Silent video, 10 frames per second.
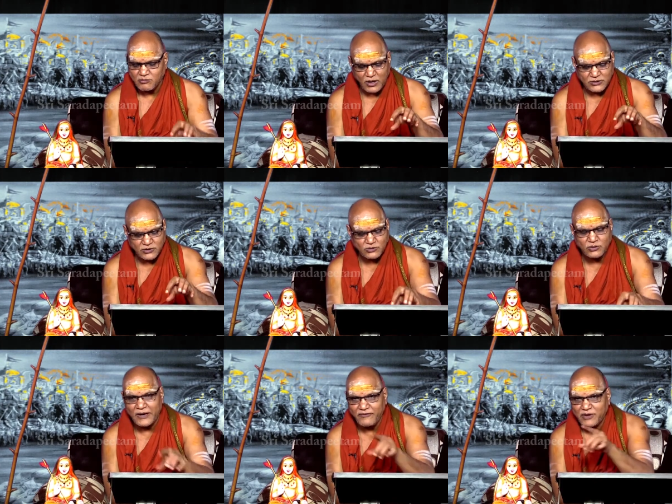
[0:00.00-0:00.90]
మోసంతో
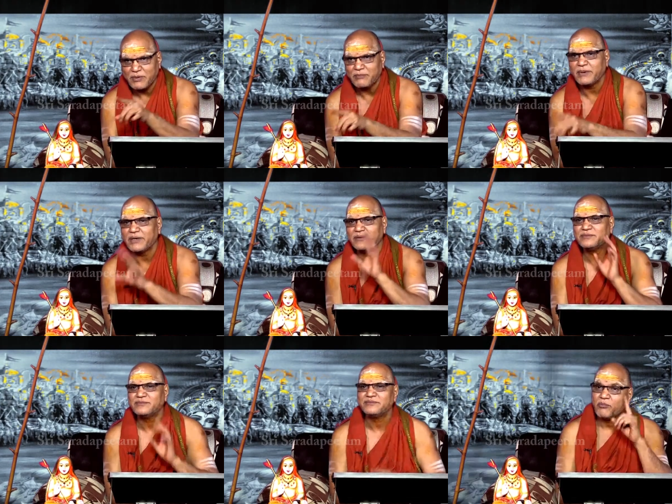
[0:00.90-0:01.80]
అడవికి పంపాడు
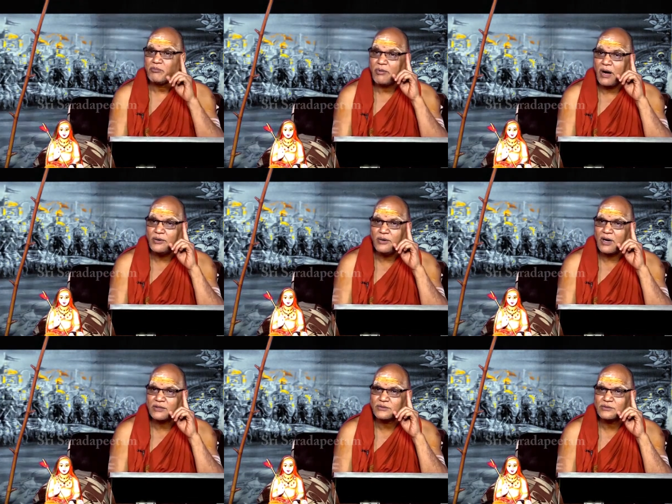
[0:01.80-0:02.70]

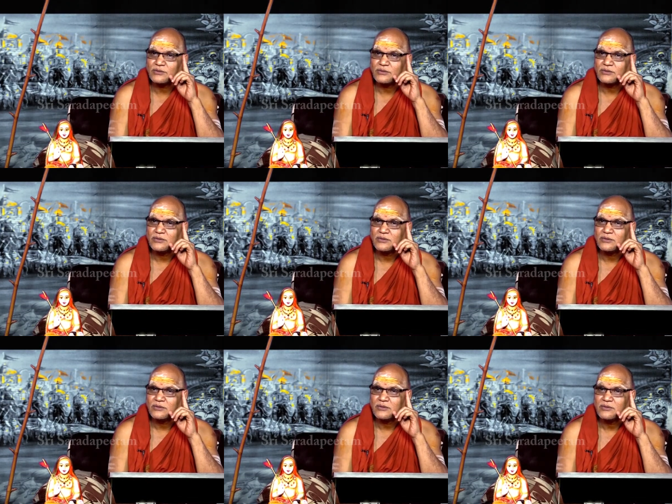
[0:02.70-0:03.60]
పాండురాజు
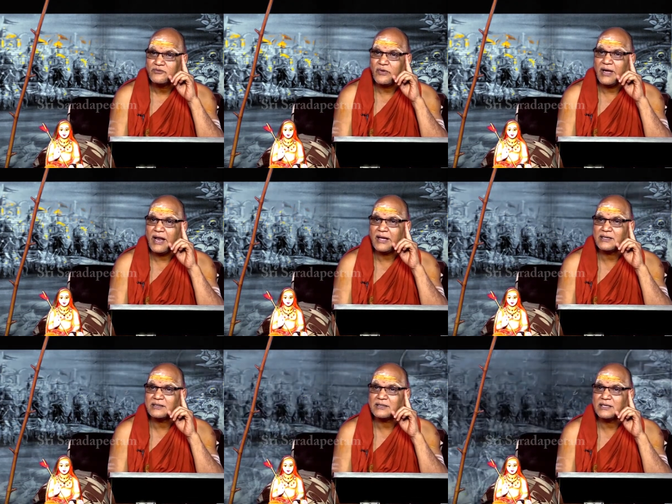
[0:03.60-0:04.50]

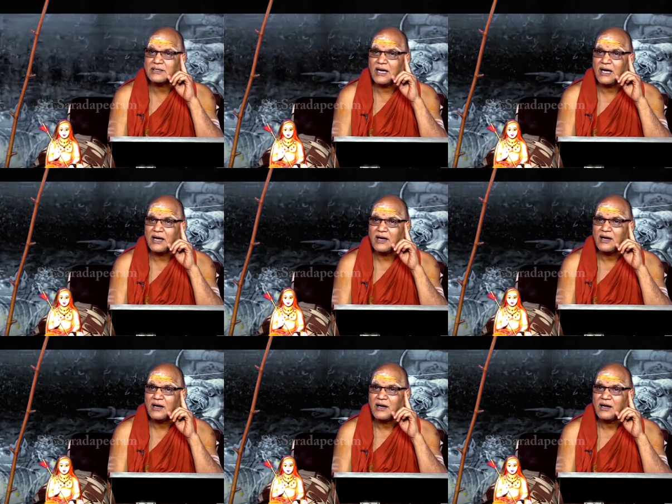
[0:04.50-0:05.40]
వైరాగ్యం చేత
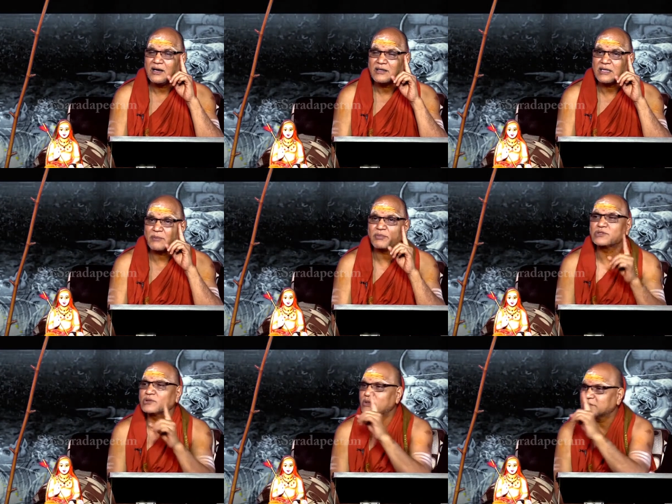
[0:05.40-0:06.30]

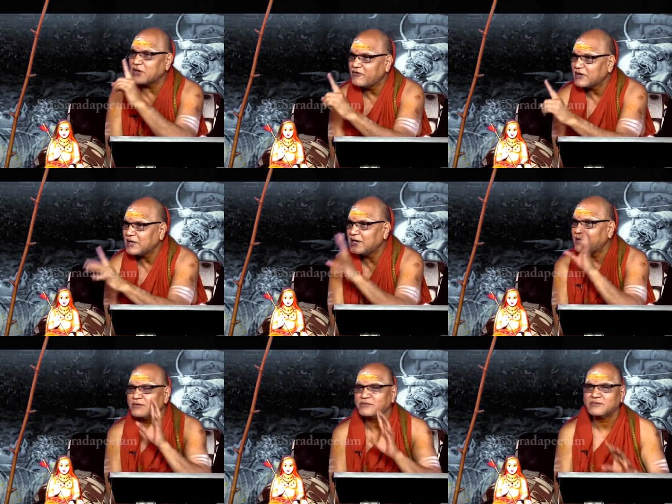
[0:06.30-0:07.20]
తపస్సు కోసం అడవికి
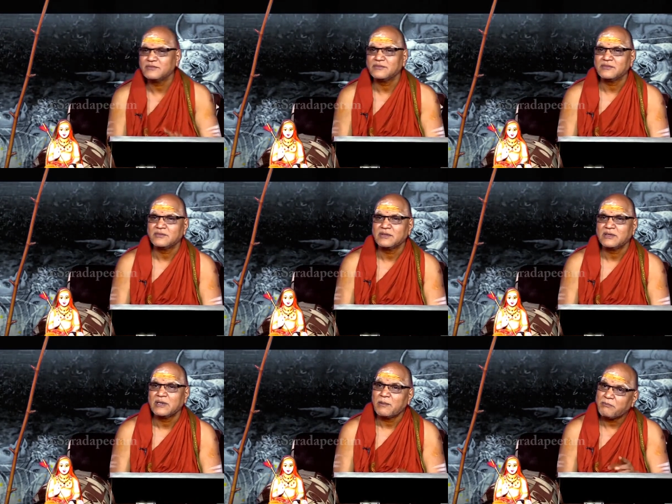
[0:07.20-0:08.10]
వెళ్ళాడు
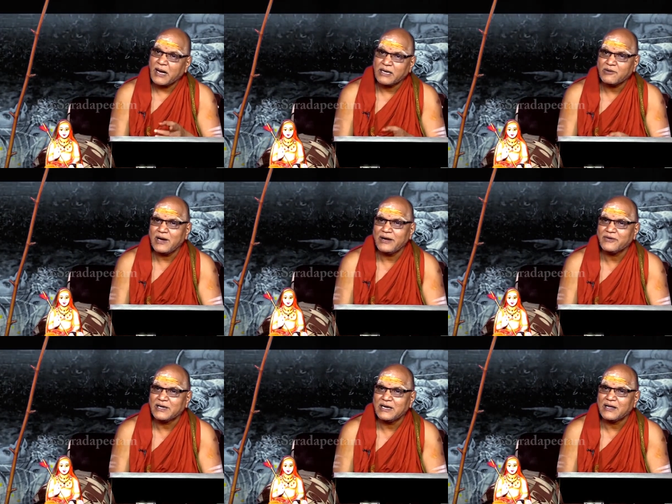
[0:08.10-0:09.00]
పాండవులు
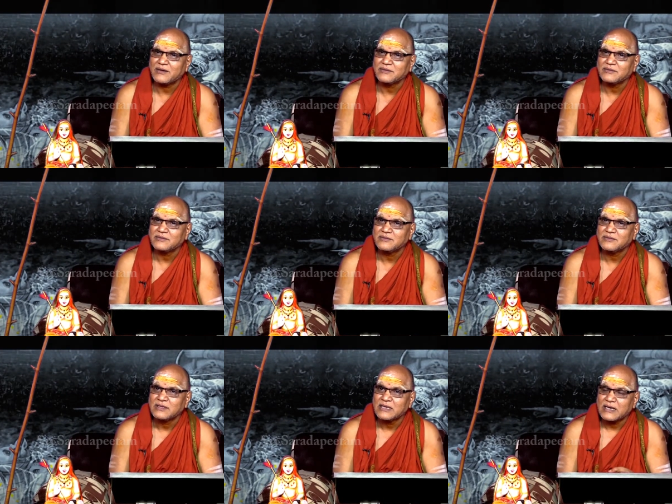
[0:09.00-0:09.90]
అడవికి వెళ్ళారు
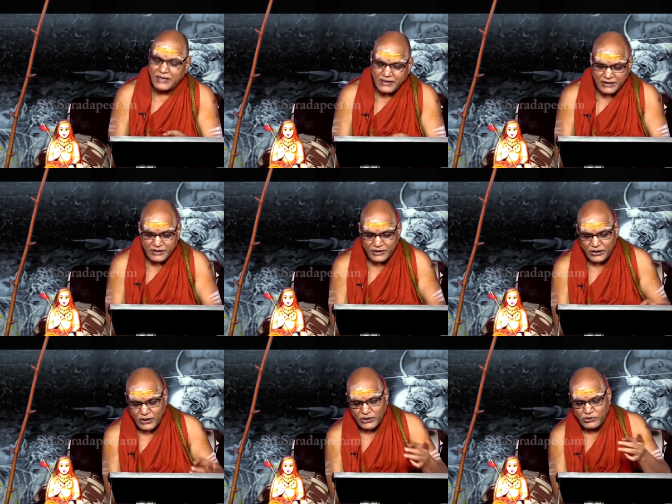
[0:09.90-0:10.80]
కానీ
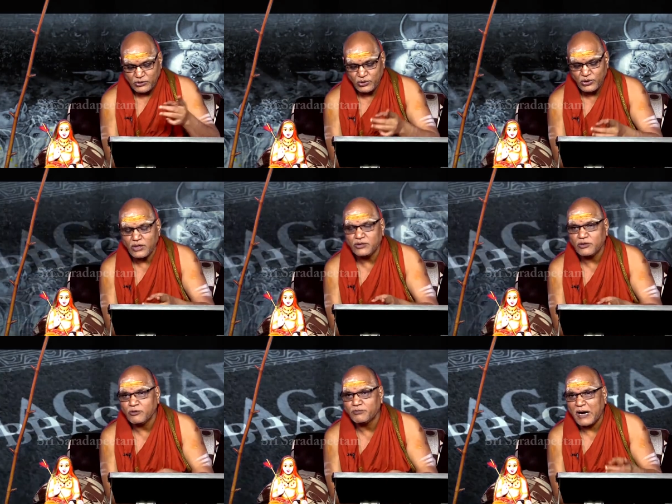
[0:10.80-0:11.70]

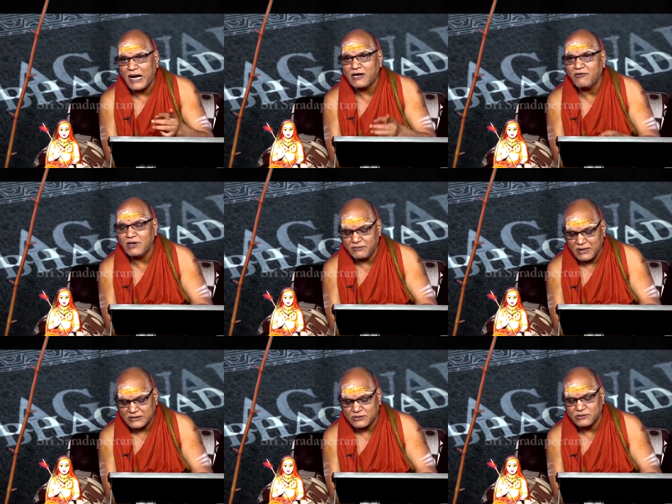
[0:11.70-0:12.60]
దుర్యోధుడు పాండవుల్ని
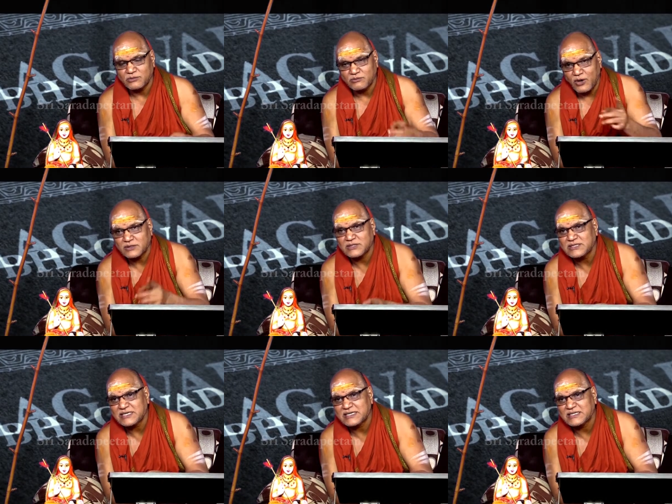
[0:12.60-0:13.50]
మాత్రం మోసం
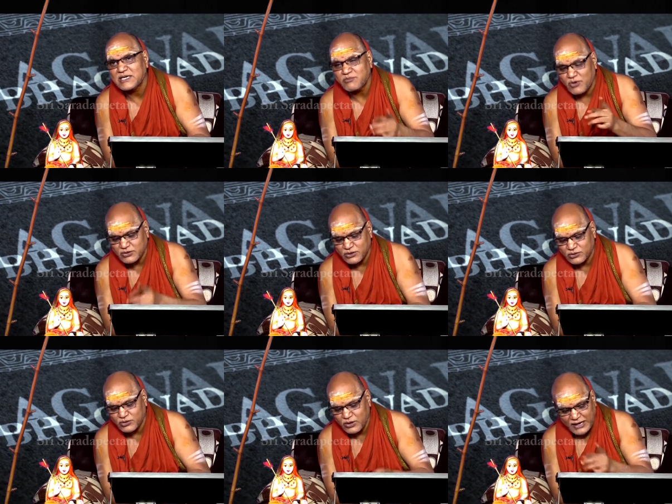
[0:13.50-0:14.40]
చేసి
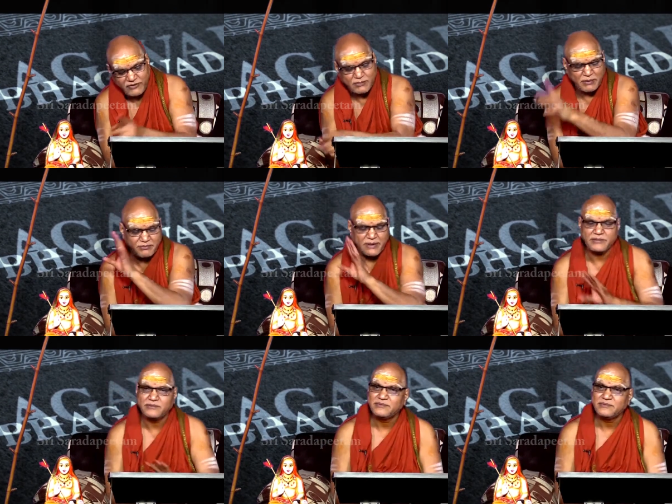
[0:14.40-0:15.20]
మోసంతో అడవికి పంపాడు